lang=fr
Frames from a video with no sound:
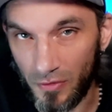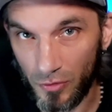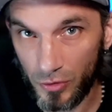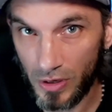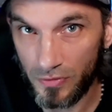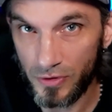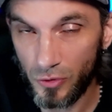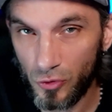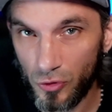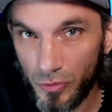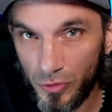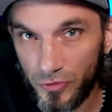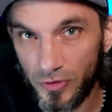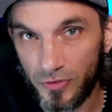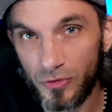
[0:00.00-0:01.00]
que la vidéo
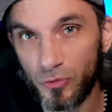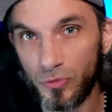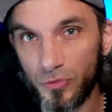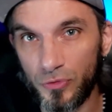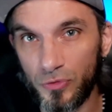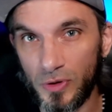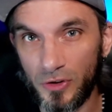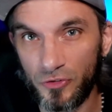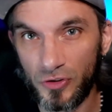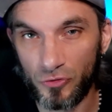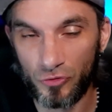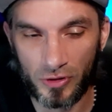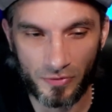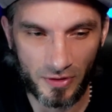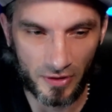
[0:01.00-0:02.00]
commence, et si tu es nouveau sur la chaîne, je
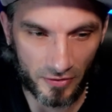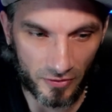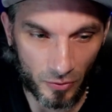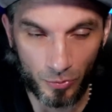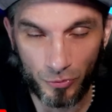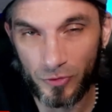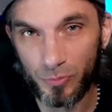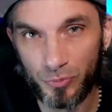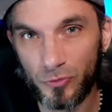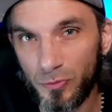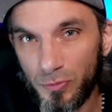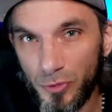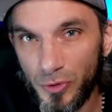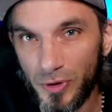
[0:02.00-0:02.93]
t'invite à laisser le petit pouce bleu,